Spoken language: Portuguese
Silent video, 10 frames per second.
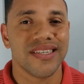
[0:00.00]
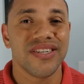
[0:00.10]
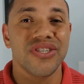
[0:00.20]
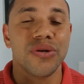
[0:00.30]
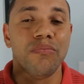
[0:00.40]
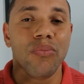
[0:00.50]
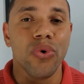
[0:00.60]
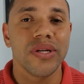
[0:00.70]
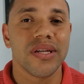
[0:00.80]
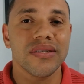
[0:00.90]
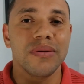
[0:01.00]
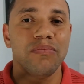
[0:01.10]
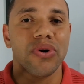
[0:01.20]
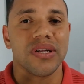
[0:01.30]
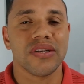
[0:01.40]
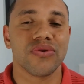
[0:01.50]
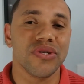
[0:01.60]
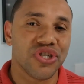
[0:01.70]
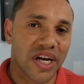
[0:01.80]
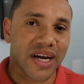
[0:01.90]
Existem muitas importações
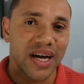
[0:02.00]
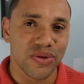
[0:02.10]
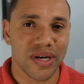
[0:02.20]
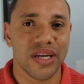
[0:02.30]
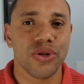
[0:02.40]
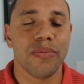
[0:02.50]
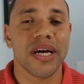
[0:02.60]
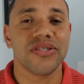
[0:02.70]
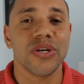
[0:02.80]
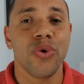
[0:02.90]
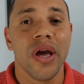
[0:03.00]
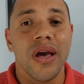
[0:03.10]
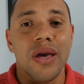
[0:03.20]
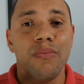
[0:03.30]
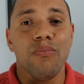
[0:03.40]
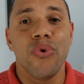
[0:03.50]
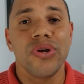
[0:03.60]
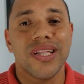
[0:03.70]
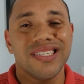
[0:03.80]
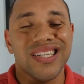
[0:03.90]
chegando aqui no Brasil e
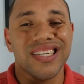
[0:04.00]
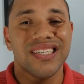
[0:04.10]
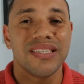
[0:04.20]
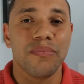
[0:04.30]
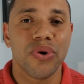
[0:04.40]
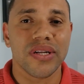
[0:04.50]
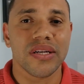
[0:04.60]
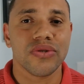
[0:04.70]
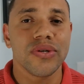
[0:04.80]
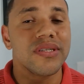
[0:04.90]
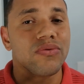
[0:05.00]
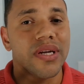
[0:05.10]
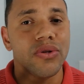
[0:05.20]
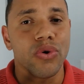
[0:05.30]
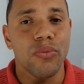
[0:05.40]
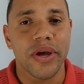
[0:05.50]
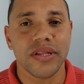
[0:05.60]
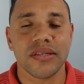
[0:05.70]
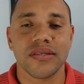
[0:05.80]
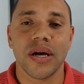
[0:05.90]
muitas dessas importações não têm
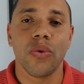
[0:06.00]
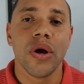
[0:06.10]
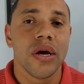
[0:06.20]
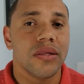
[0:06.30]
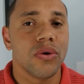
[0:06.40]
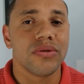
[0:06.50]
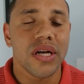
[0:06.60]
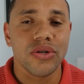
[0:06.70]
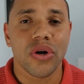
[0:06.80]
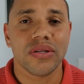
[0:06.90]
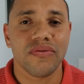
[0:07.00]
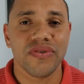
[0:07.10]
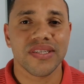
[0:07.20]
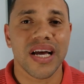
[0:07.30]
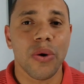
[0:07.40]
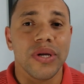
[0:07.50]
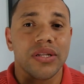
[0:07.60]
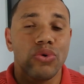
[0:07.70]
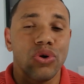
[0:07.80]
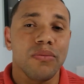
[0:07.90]
documentação, não tem nota fiscal,
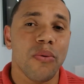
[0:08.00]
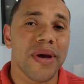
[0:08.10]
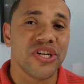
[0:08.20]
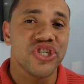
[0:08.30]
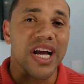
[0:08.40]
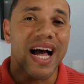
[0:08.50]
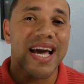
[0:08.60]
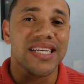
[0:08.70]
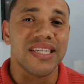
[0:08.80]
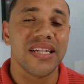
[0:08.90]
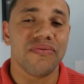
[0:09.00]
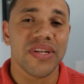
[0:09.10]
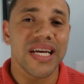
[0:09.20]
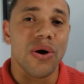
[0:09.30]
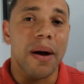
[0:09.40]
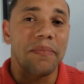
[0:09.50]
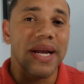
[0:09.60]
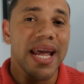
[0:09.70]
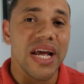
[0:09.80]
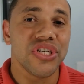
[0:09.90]
então normalmente a Receita Federal
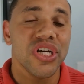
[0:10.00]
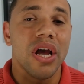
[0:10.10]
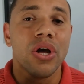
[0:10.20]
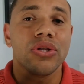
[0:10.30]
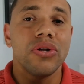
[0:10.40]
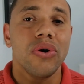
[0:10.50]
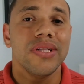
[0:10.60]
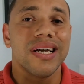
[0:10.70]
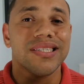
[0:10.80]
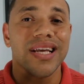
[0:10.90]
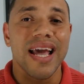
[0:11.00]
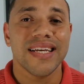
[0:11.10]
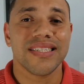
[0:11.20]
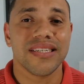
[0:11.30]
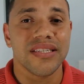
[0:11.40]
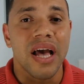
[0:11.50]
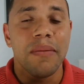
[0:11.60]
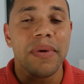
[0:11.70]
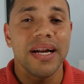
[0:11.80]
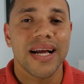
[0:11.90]
apreende todas essas
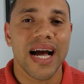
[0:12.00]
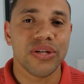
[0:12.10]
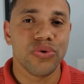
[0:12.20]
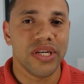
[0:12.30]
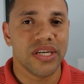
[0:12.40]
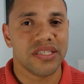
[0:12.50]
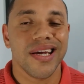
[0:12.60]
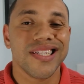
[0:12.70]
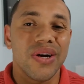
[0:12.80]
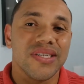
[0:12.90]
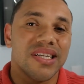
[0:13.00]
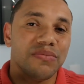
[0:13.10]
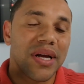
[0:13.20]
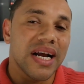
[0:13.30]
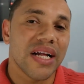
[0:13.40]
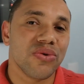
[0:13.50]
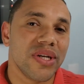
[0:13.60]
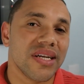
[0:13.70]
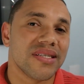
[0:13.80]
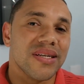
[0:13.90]
mercadorias. Então essas
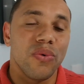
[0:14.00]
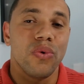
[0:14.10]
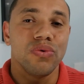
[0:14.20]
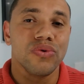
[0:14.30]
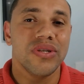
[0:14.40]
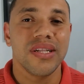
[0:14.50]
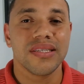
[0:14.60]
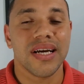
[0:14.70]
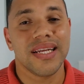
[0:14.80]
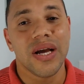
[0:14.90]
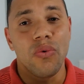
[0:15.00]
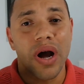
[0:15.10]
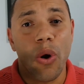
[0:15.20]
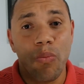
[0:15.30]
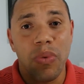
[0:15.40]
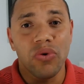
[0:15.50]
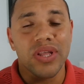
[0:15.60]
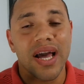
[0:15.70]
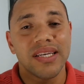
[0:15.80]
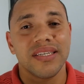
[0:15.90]
mercadorias são conduzidas ali a um galpão
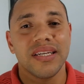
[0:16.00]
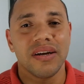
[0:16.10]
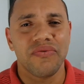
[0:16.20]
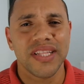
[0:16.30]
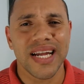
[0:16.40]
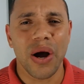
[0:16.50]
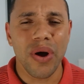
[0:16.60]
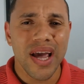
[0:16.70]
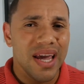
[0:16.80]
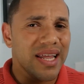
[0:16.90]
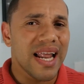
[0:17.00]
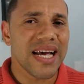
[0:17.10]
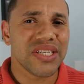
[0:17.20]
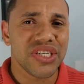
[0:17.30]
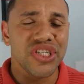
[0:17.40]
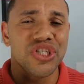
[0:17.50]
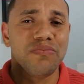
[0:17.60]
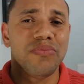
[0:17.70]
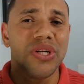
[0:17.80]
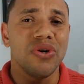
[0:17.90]
da Receita Federal e lá existe
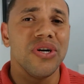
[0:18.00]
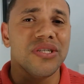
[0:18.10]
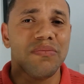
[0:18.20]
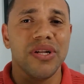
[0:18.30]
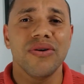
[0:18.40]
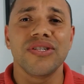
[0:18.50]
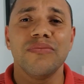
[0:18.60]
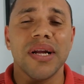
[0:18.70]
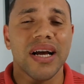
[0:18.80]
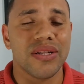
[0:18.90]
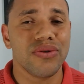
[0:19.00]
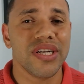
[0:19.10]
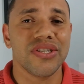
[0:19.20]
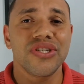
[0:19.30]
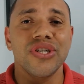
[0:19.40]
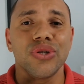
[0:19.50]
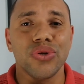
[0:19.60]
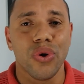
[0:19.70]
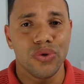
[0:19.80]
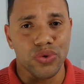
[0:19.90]
bilhões e bilhões de mercadorias de
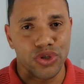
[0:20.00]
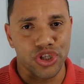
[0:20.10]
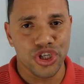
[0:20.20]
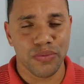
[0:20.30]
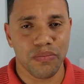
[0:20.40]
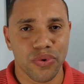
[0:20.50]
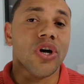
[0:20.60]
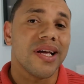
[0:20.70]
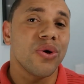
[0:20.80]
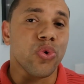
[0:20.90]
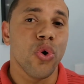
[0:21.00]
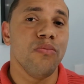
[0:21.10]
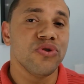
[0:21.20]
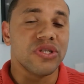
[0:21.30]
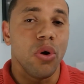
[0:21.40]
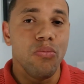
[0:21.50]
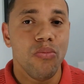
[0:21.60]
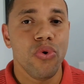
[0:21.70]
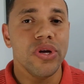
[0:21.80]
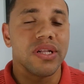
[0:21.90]
todo tipo. Só que como são
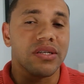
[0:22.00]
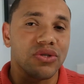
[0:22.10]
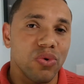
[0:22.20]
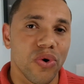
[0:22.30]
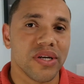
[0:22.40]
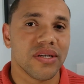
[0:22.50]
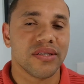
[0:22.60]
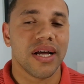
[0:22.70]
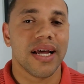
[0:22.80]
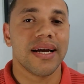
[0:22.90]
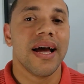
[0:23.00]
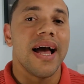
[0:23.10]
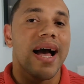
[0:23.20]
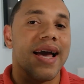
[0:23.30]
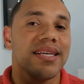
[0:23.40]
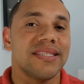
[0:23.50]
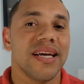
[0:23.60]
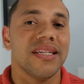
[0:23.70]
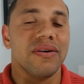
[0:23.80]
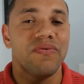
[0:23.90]
muitas coisas, galera, a
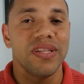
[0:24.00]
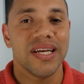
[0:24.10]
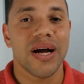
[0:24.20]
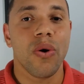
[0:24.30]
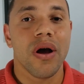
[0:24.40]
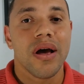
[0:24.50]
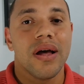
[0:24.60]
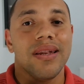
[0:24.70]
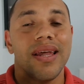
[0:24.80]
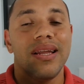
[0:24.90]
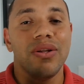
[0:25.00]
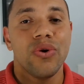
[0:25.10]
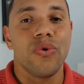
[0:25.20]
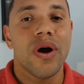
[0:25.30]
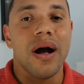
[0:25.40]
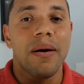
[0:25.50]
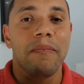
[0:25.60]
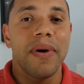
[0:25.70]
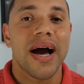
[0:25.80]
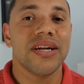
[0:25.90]
Receita Federal leiloa
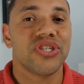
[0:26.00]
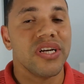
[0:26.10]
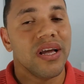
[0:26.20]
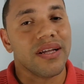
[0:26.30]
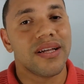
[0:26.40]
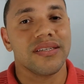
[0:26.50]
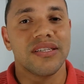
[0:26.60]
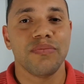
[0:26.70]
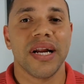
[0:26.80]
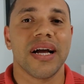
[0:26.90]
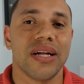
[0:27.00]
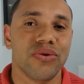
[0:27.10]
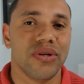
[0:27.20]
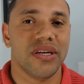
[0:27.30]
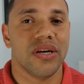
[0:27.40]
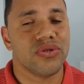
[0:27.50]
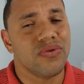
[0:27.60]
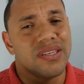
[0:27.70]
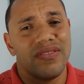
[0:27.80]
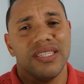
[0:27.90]
parte dessas mercadorias
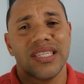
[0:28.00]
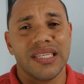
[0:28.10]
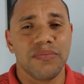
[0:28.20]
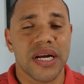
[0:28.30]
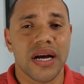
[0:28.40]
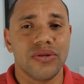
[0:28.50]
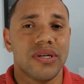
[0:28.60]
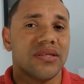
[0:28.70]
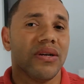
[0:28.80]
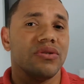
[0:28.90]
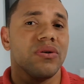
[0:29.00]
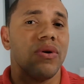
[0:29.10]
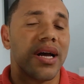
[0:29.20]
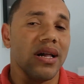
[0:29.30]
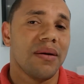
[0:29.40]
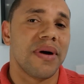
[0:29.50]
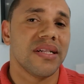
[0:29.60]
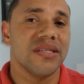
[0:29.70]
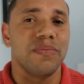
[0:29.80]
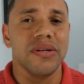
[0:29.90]
ou às vezes as mercadorias não são
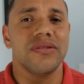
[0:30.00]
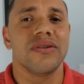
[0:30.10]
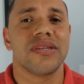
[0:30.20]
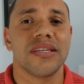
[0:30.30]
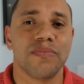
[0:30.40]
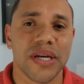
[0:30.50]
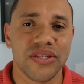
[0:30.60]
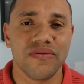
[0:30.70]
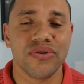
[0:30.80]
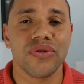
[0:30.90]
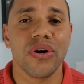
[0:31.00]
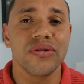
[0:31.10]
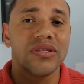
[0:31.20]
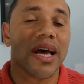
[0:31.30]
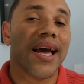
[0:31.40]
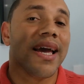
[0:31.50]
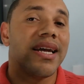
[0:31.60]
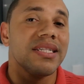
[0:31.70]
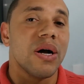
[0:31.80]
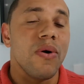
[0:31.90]
reclamadas pelos seus respectivos donos,
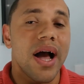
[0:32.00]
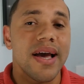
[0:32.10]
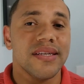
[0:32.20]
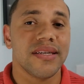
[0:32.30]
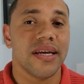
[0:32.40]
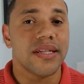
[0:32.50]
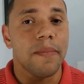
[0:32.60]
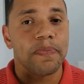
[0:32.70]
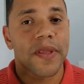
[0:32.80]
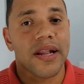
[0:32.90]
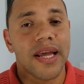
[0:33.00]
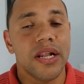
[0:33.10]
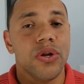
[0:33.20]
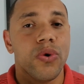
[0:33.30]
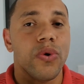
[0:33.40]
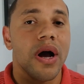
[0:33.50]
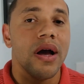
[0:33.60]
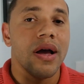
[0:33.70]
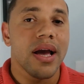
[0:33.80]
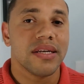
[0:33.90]
então a Receita
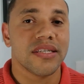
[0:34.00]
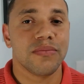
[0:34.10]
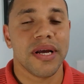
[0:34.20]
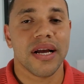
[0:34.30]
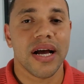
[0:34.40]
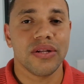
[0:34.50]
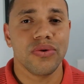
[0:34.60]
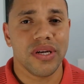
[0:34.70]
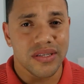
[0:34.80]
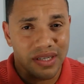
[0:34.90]
leiloa essas mercadorias.